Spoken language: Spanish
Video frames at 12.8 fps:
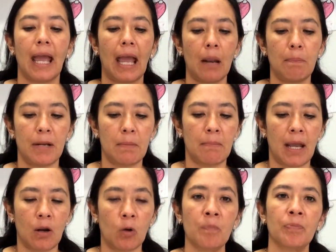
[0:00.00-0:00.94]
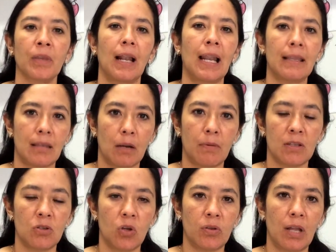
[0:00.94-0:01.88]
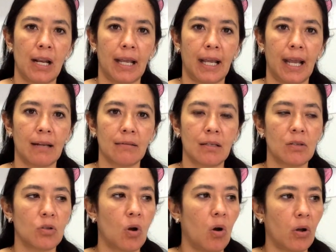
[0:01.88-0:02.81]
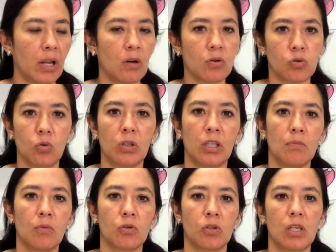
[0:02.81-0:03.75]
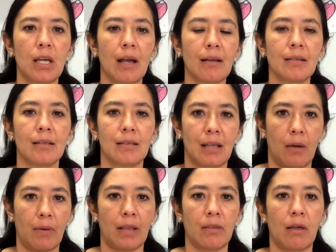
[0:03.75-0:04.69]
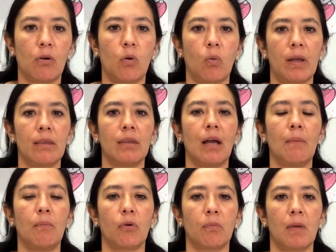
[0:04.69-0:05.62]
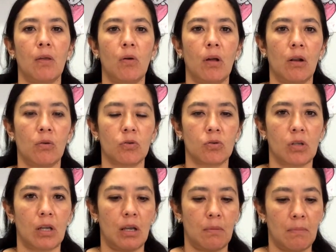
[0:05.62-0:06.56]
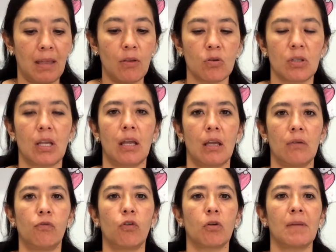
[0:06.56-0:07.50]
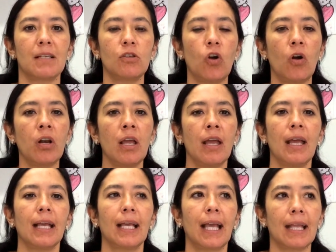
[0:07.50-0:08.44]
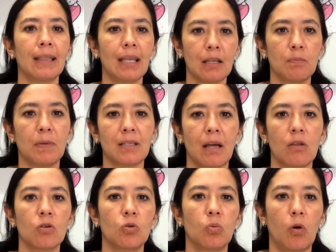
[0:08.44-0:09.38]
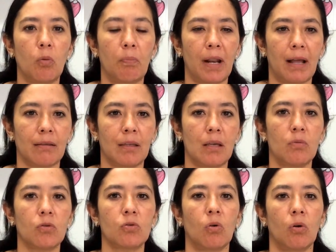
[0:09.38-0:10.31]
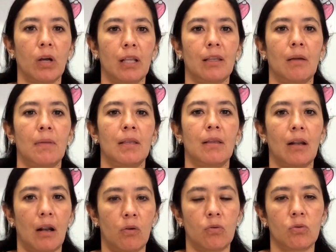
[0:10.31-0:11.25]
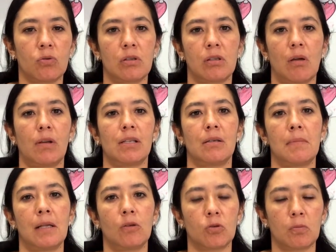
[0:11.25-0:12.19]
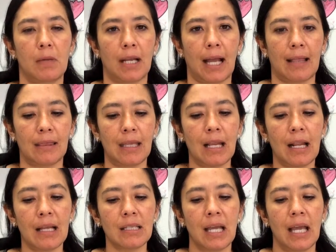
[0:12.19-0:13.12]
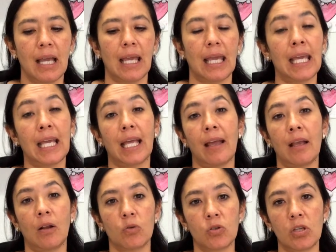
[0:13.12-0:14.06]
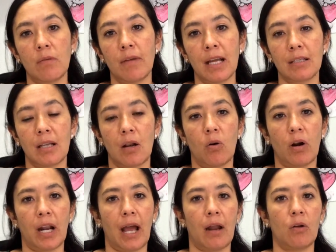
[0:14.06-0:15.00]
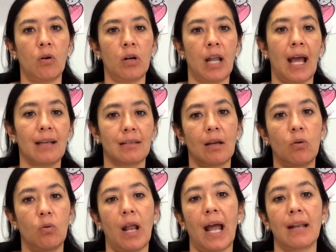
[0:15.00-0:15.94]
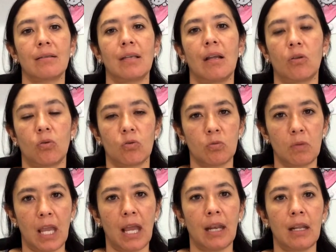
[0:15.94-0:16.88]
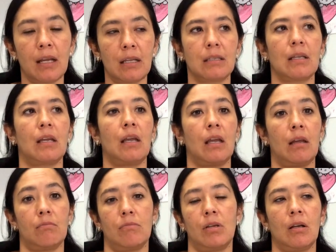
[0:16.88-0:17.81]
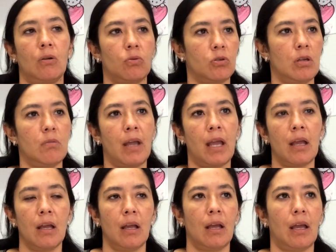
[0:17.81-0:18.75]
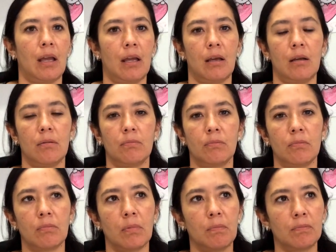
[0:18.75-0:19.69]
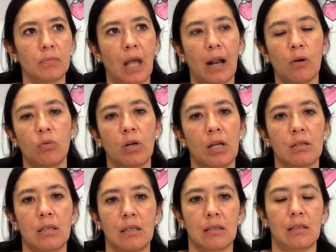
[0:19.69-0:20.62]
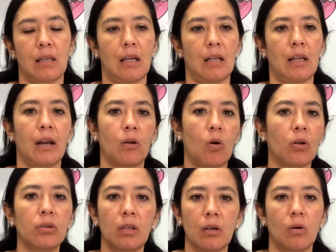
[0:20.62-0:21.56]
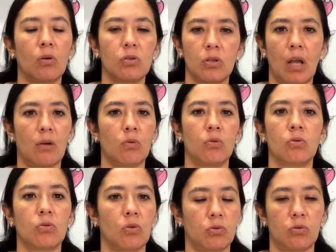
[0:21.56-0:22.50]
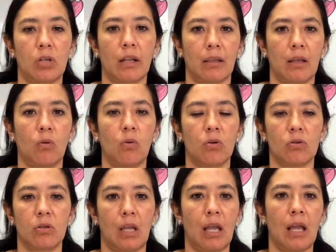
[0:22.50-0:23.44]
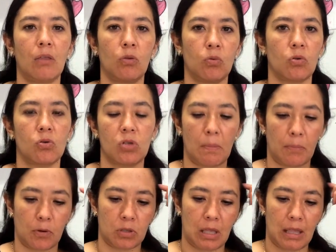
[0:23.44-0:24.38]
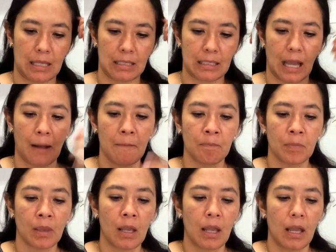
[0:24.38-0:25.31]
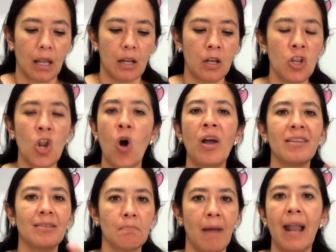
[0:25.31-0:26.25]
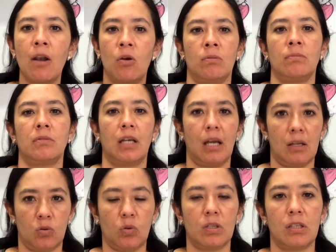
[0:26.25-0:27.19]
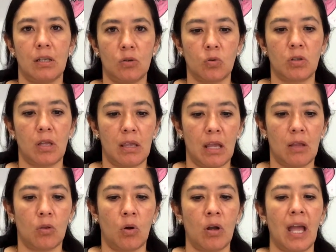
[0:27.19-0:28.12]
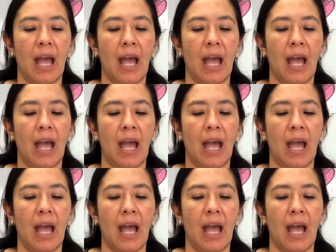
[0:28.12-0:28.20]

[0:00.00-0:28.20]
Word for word: El primero, la intervención del ejército en los últimos días, se habrán dado cuenta por medio de los eh, medios de información que en días pasados hubo operativos concretamente en algunos establecimientos mercantiles y que inclusive se lograron asegurar ciertos bienes, eh, inclusive... Eh, algunos este, narcóticos y algunos otros artículos de dudosa procedencia. No es malo que esto esté sucediendo.